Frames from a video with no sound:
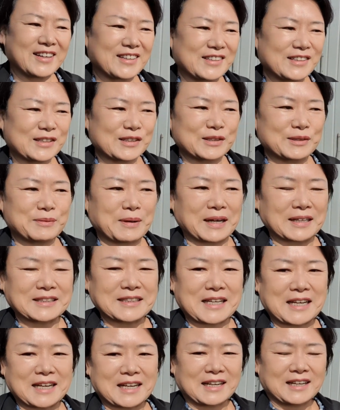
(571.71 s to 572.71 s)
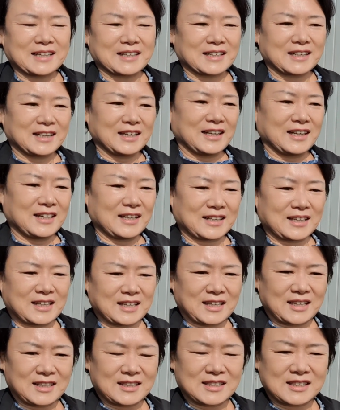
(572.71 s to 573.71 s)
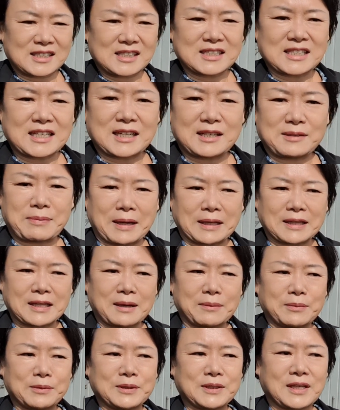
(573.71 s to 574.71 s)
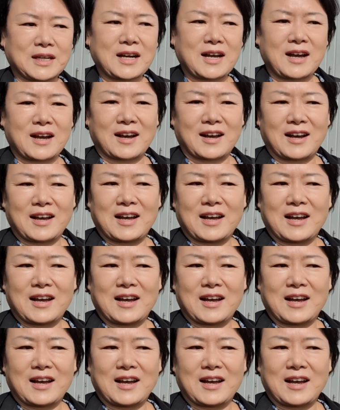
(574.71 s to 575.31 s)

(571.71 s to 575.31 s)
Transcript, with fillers: 그리고 막상 이렇게 실사를 받다 보니까